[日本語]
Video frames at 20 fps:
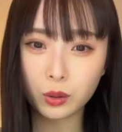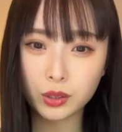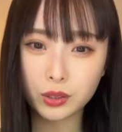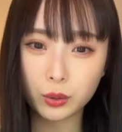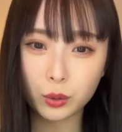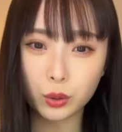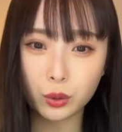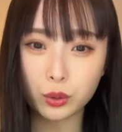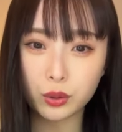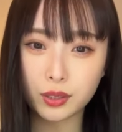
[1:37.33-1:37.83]
お
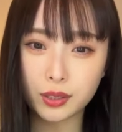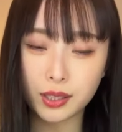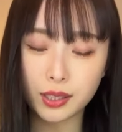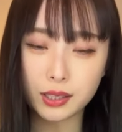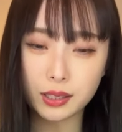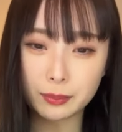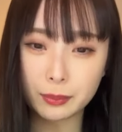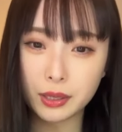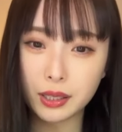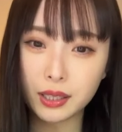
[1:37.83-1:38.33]
仕事お疲
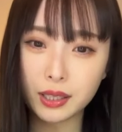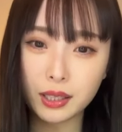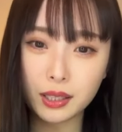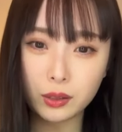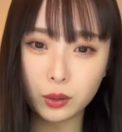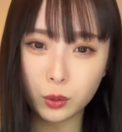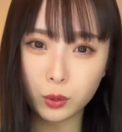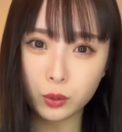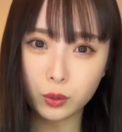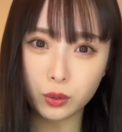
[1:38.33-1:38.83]
れ様あり
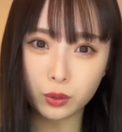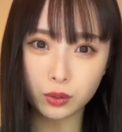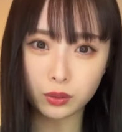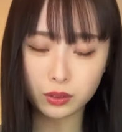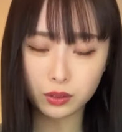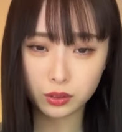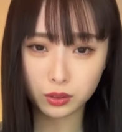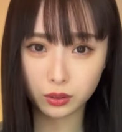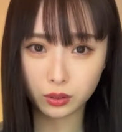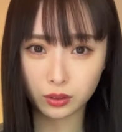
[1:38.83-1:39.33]
がとう
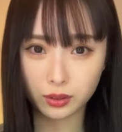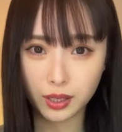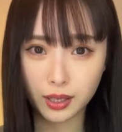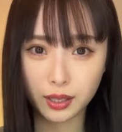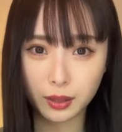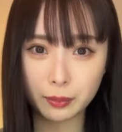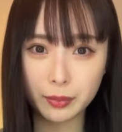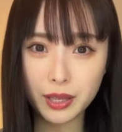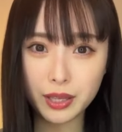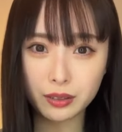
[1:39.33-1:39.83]
そう
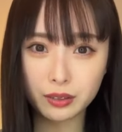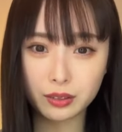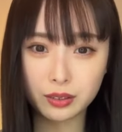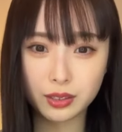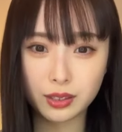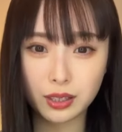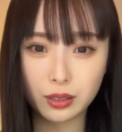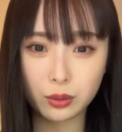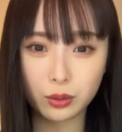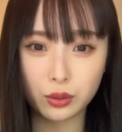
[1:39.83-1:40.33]
なんか
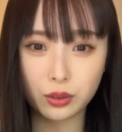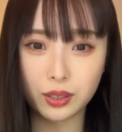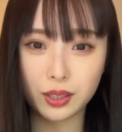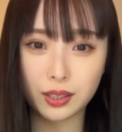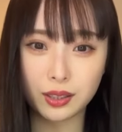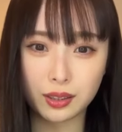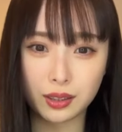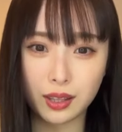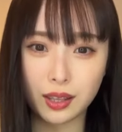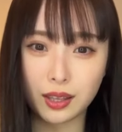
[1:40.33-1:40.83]
メイクしてる
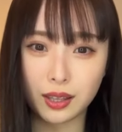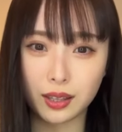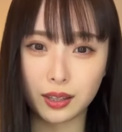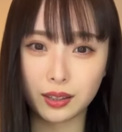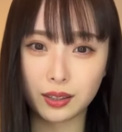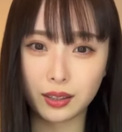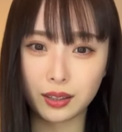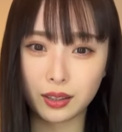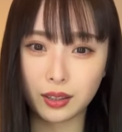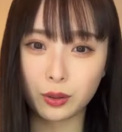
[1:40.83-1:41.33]
時っ
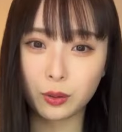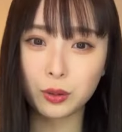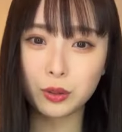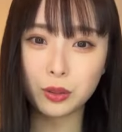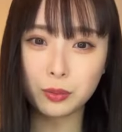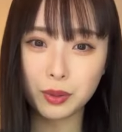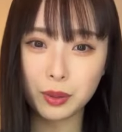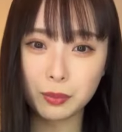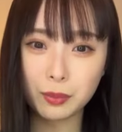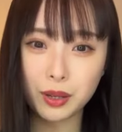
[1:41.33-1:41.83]
てなんか
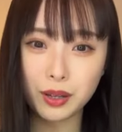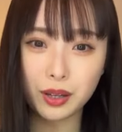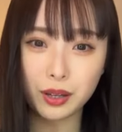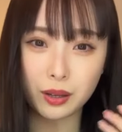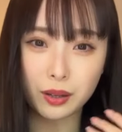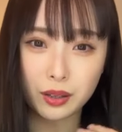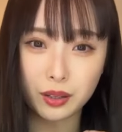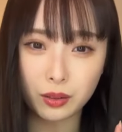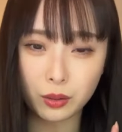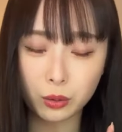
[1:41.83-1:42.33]
このま
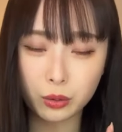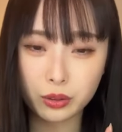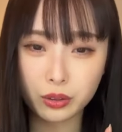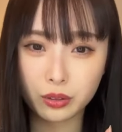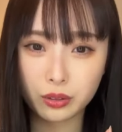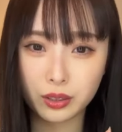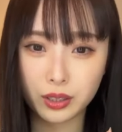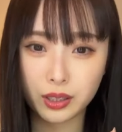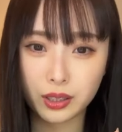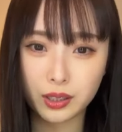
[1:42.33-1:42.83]
まお
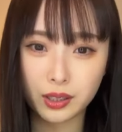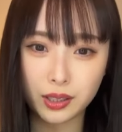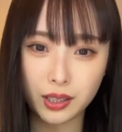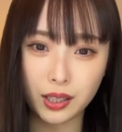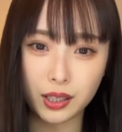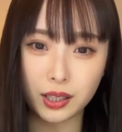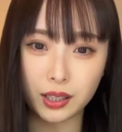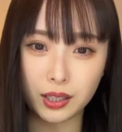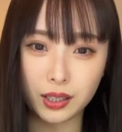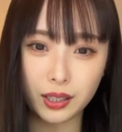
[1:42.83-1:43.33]
風呂に行っ
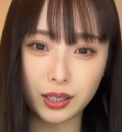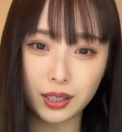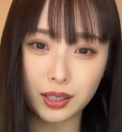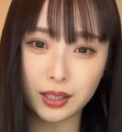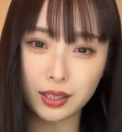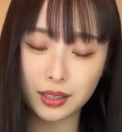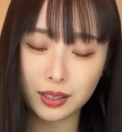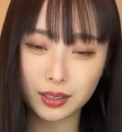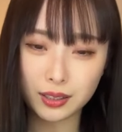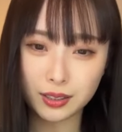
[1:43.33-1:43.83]
て
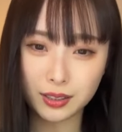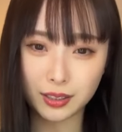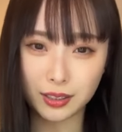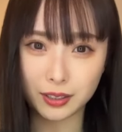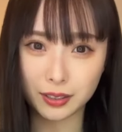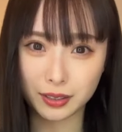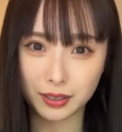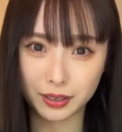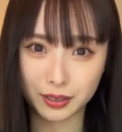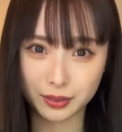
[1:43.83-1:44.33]

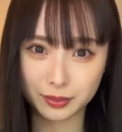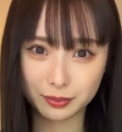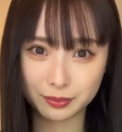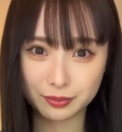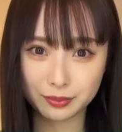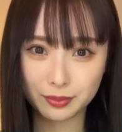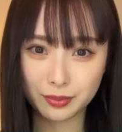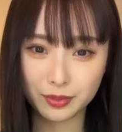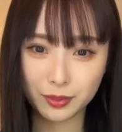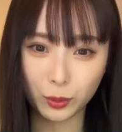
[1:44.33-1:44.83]
なんか
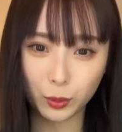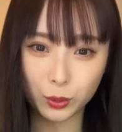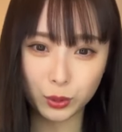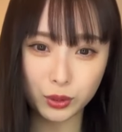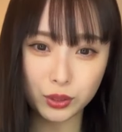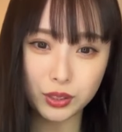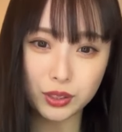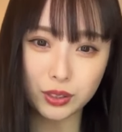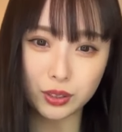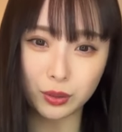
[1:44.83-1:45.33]

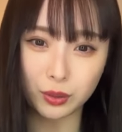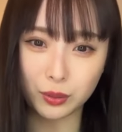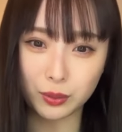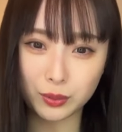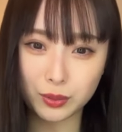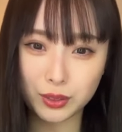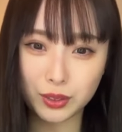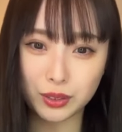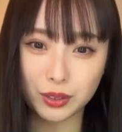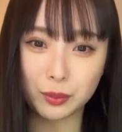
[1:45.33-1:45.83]
落とす
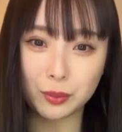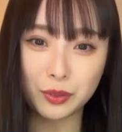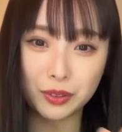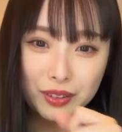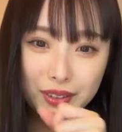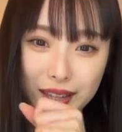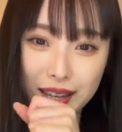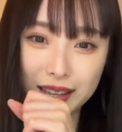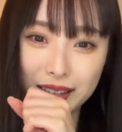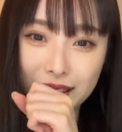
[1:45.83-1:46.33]
のちょっと
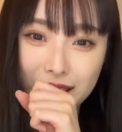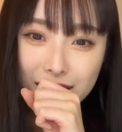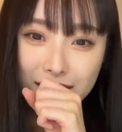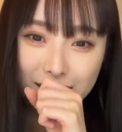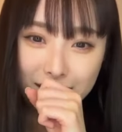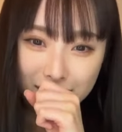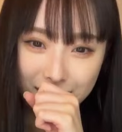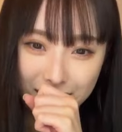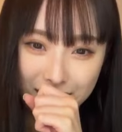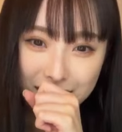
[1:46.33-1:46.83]
もったいな
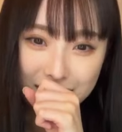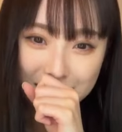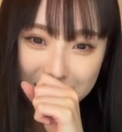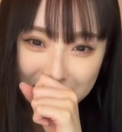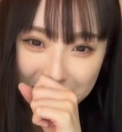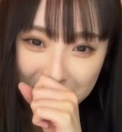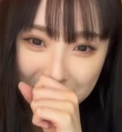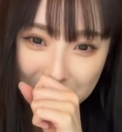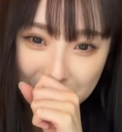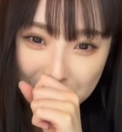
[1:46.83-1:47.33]
くないで
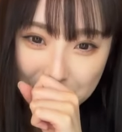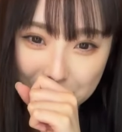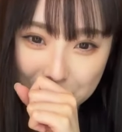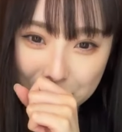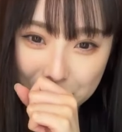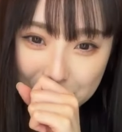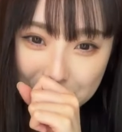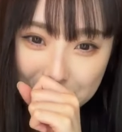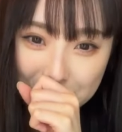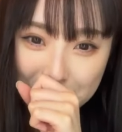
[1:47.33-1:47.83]
すか
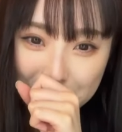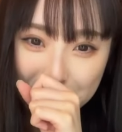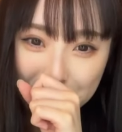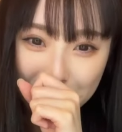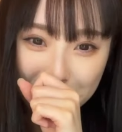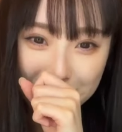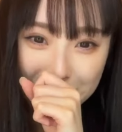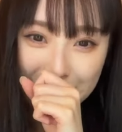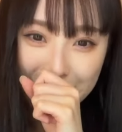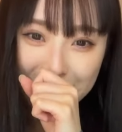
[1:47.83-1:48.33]

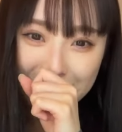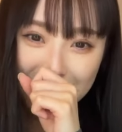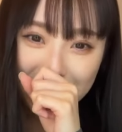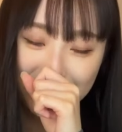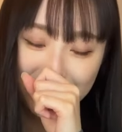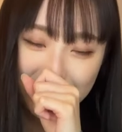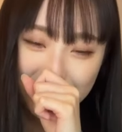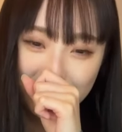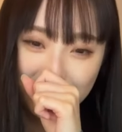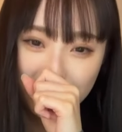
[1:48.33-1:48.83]
もったいな
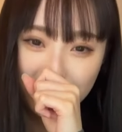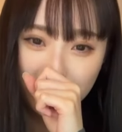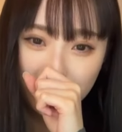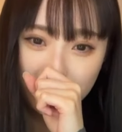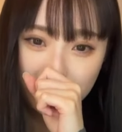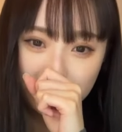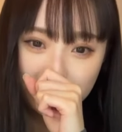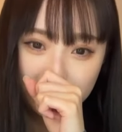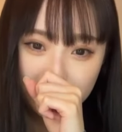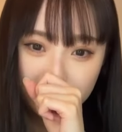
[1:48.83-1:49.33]
いっていう
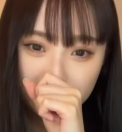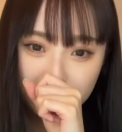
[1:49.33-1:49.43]
か